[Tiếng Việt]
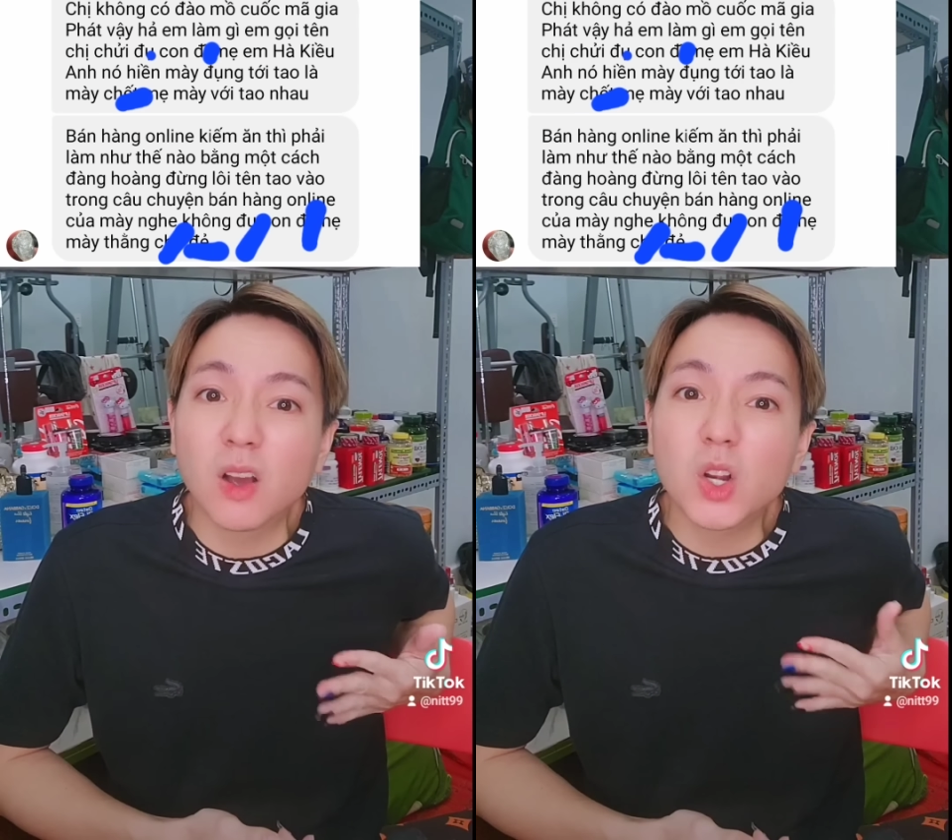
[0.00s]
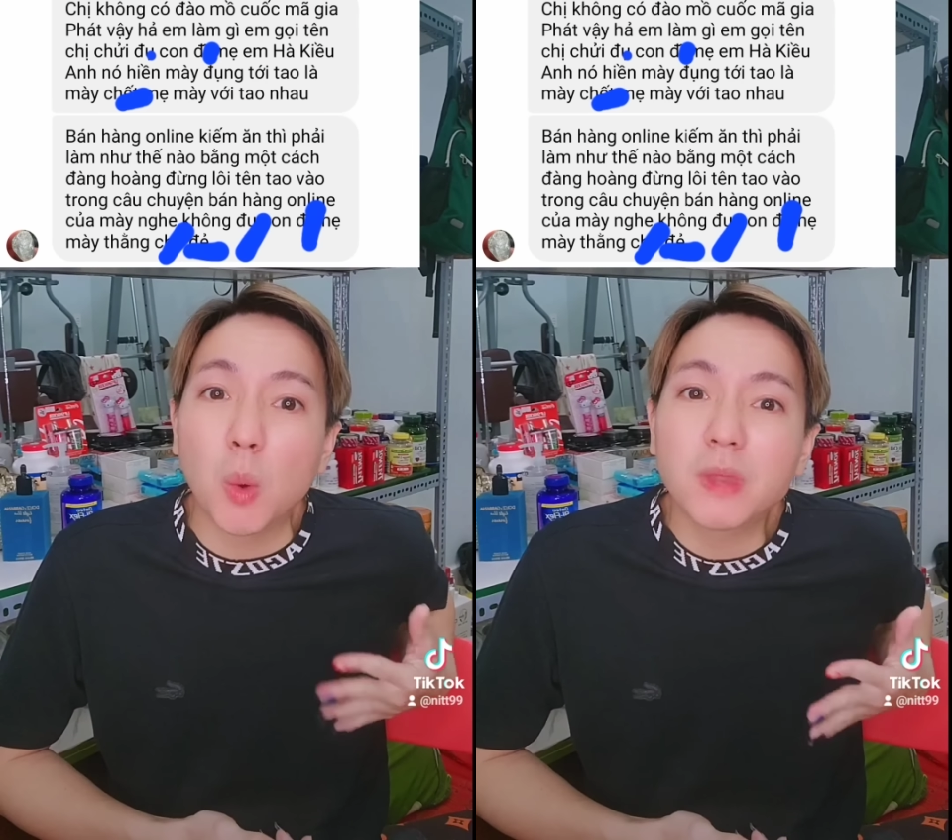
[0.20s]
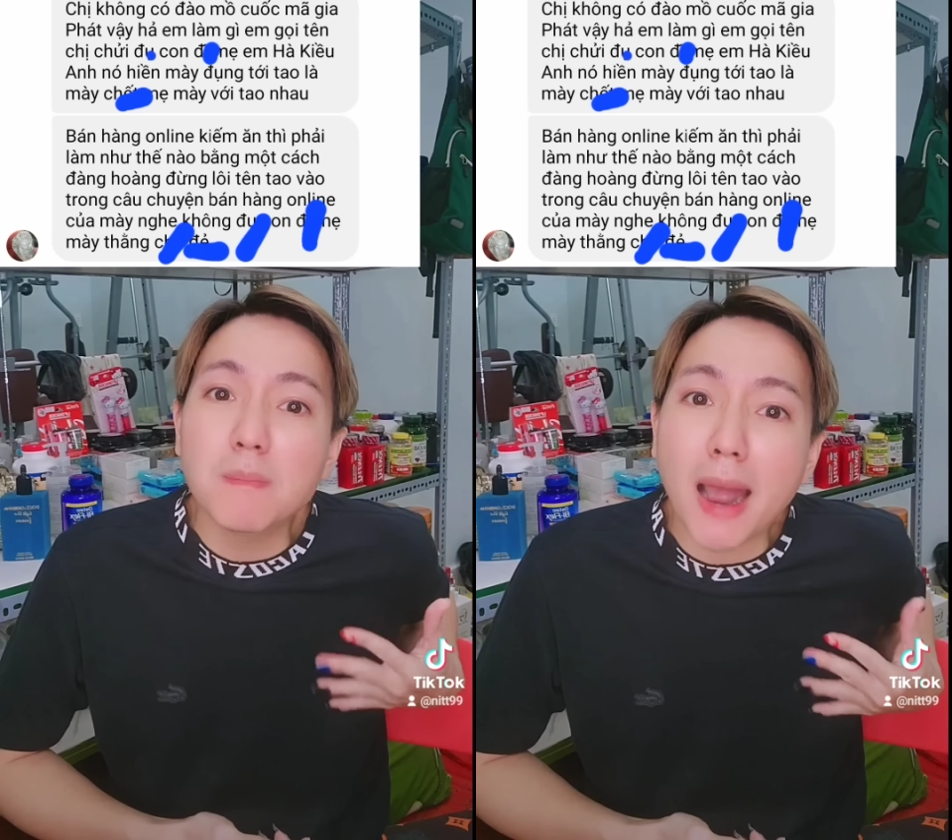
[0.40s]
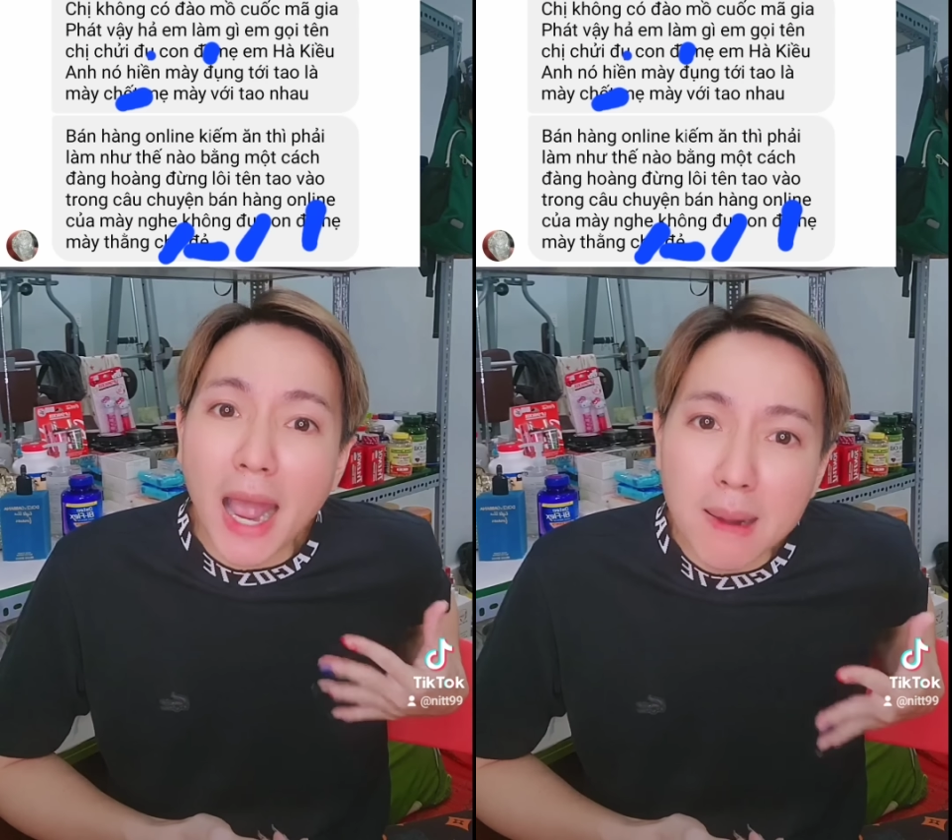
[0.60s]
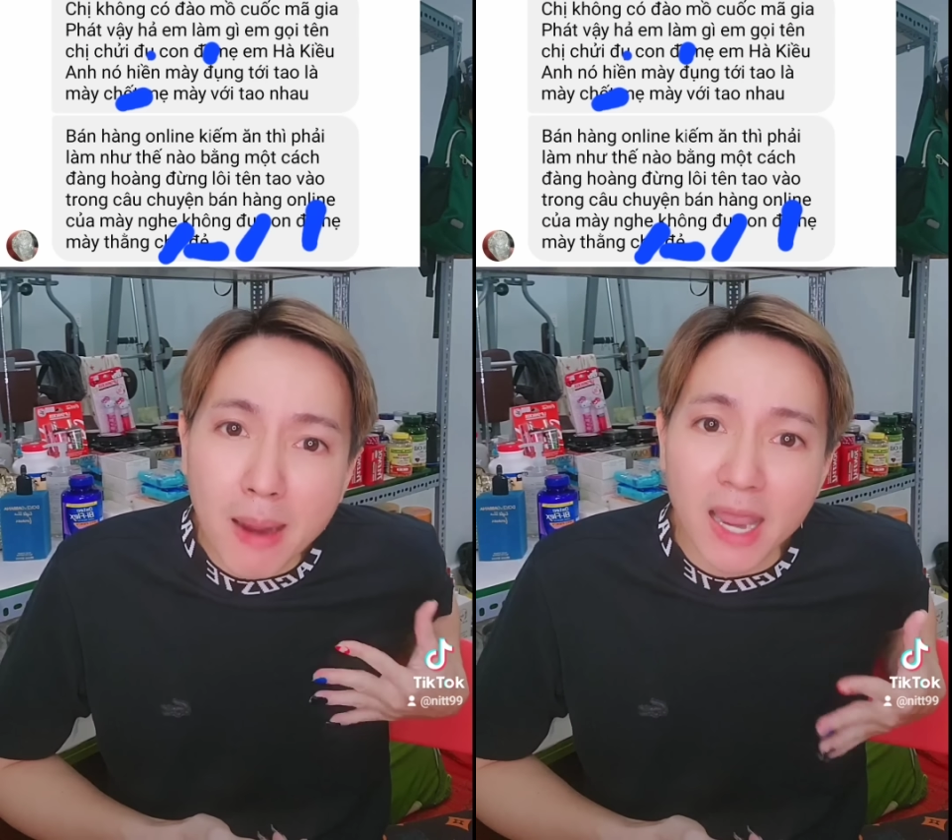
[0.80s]
có đụng tới
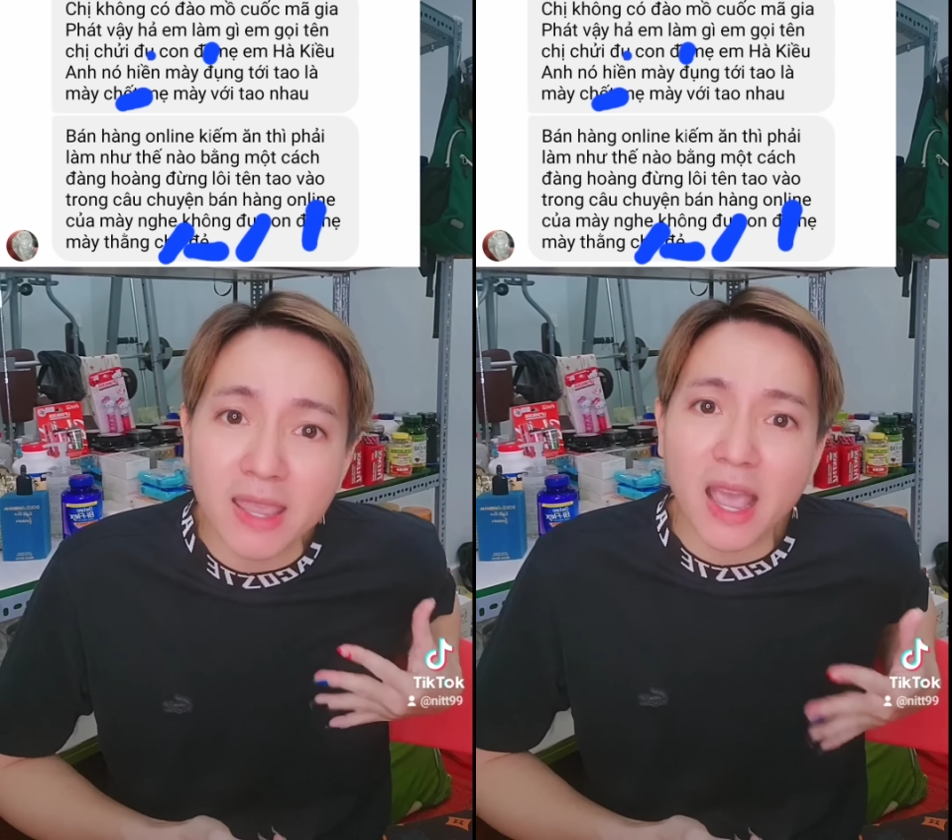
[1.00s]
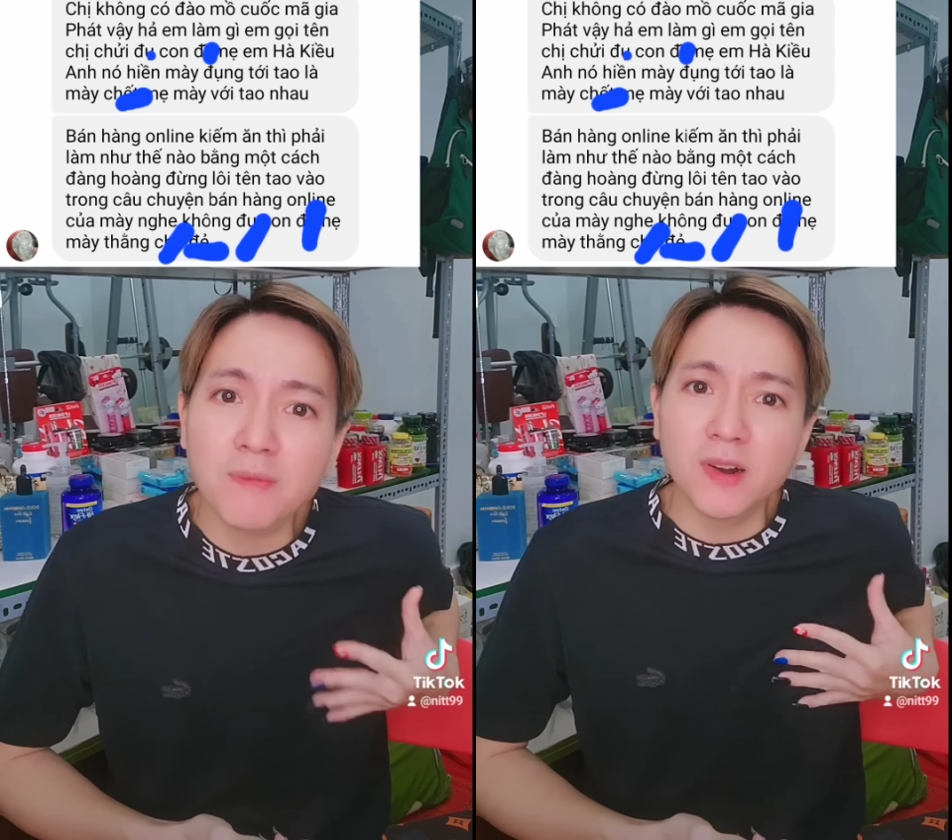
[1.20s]
má mày nha